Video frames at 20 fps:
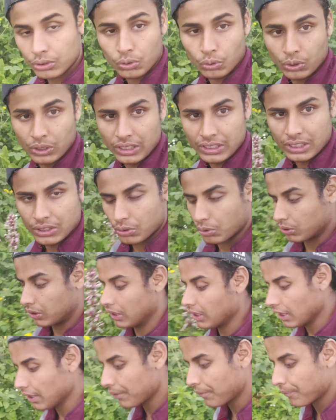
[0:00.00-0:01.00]
तो ये चीज़
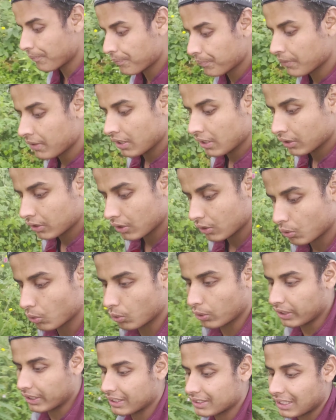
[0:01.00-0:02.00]
होती है कि
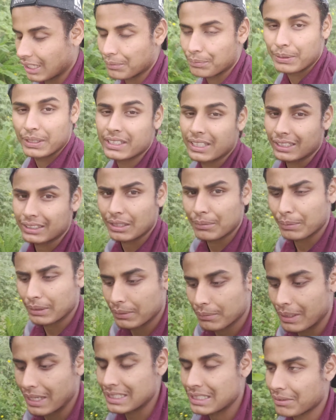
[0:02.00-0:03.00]
कोहरे के साथ भीग जाता है
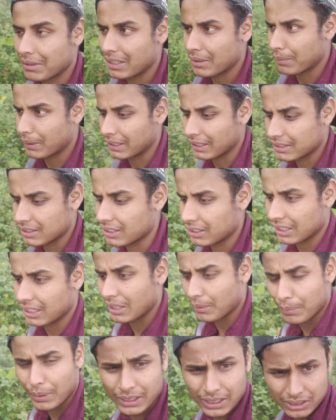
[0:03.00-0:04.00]
मतलब ऐसे वाले बादल चलते हैं
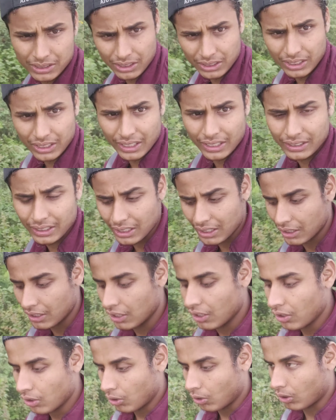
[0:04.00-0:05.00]
यहाँ बादल चलते रहते हैं
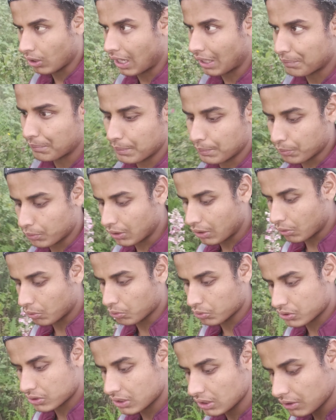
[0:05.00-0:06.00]
और आदमी पूरा
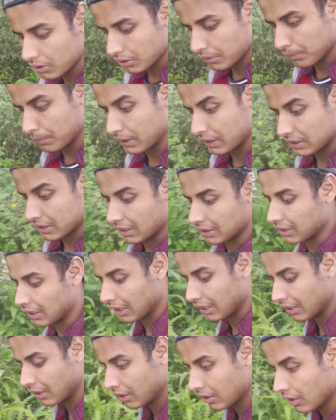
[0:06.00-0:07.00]
ऊँच से भीग जाता
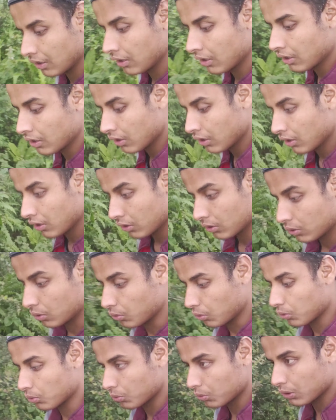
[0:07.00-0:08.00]
है
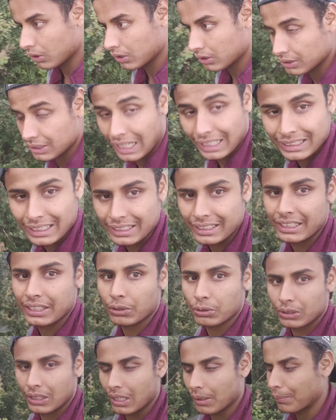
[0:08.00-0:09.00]
तो ज़्यादा ये
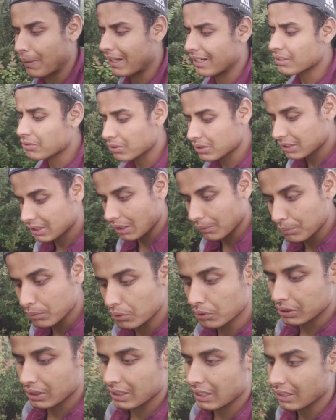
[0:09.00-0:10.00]
होता है बारिश वैसे कमी
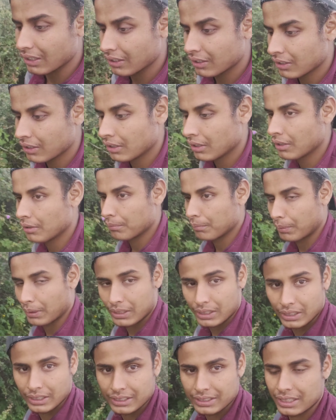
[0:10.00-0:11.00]
होती है यहाँ
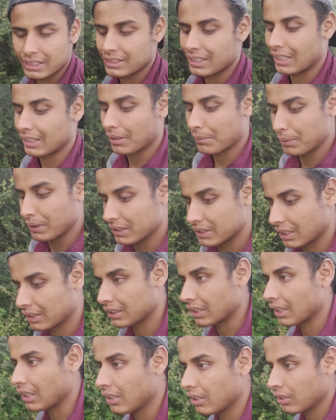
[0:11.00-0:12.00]
बट इससे ज़्यादा भीग
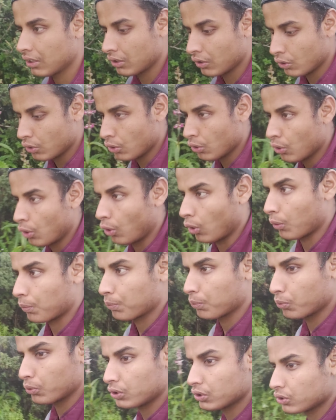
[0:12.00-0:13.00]
जाता है और
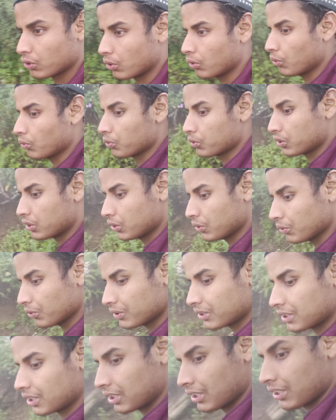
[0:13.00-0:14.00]
पूरी जगह ऊँसी
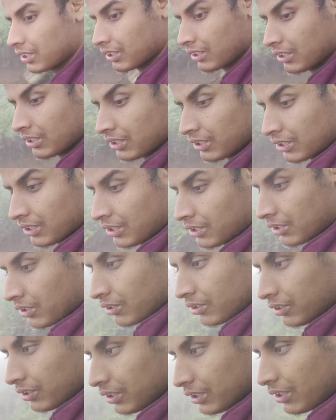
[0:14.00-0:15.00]
ऊँस
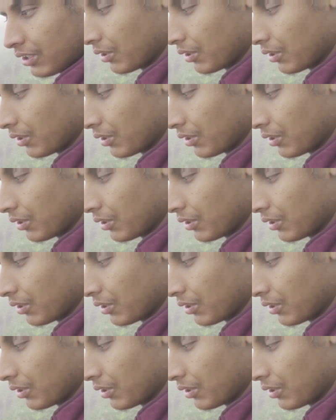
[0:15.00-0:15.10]
ये